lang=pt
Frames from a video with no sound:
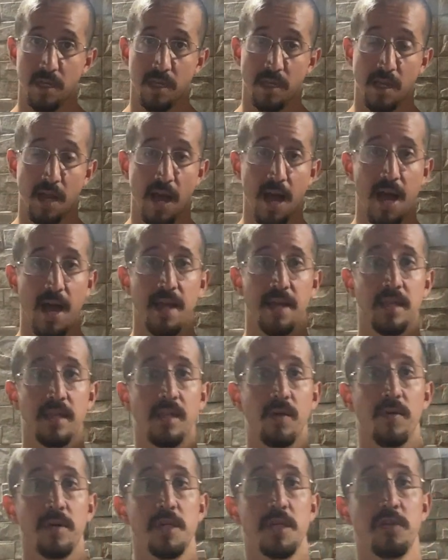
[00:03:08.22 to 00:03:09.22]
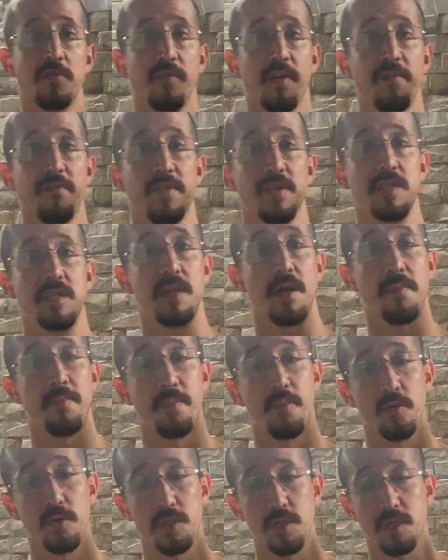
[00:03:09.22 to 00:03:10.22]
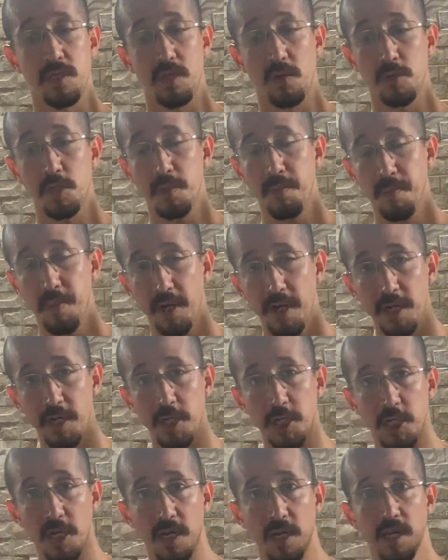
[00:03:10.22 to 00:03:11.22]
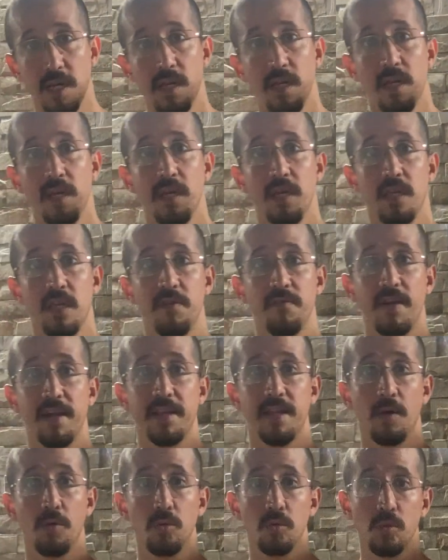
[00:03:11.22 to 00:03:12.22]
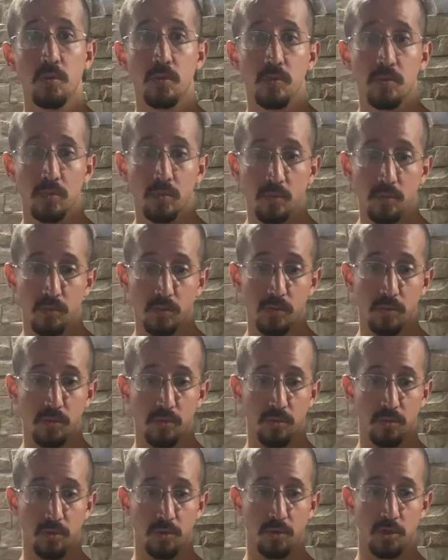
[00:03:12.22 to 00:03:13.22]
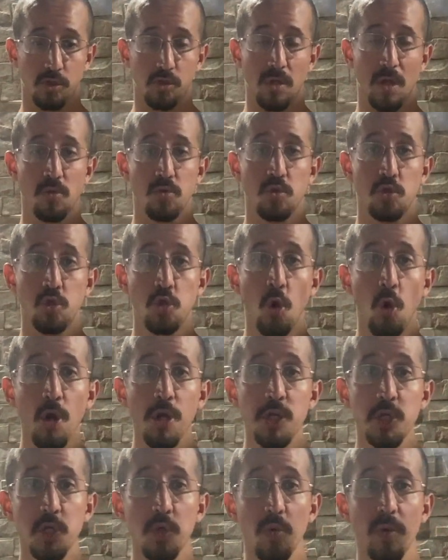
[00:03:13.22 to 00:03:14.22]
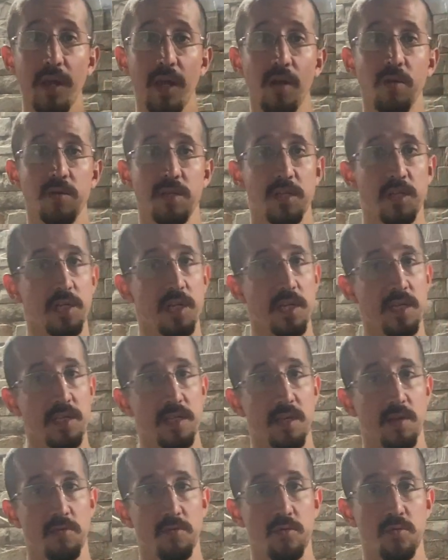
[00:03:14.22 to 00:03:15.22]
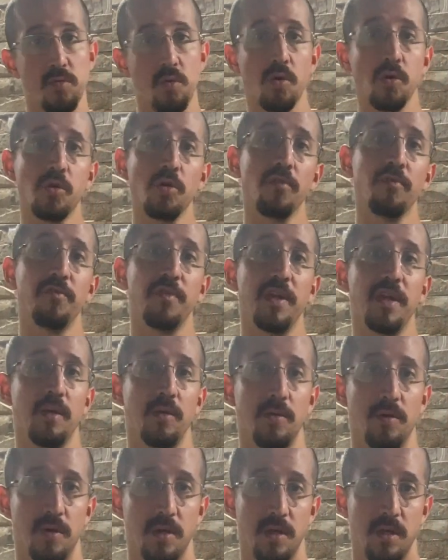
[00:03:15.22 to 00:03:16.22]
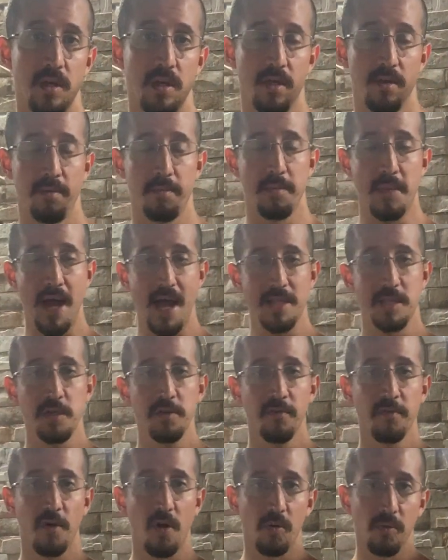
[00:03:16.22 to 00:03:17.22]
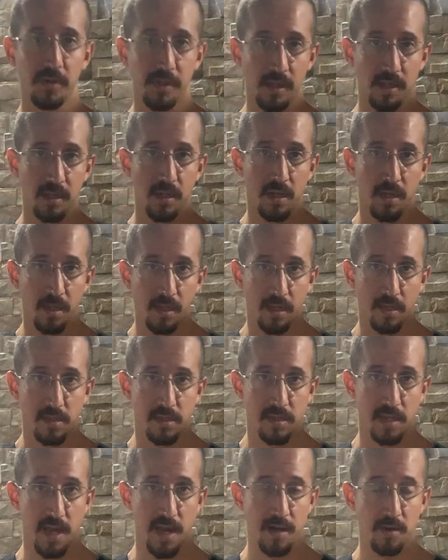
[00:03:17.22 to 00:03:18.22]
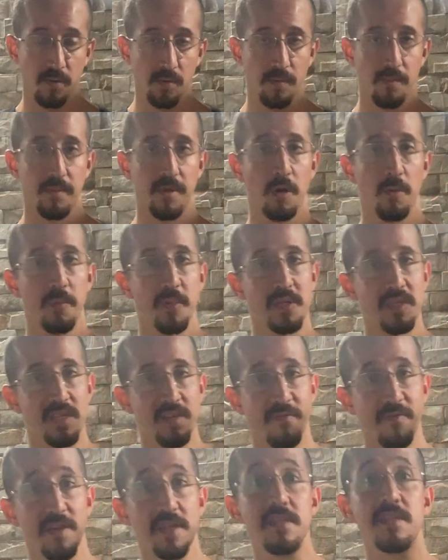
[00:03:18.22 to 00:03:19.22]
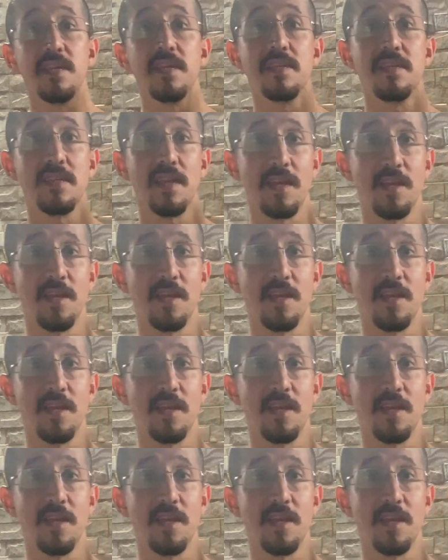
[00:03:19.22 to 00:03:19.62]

tá? Então a gente vai fazer a posição de prancha e vai dar um, os dois joelhos na direção do cotovelo, bate e volta, certo? Não precisa fazer sem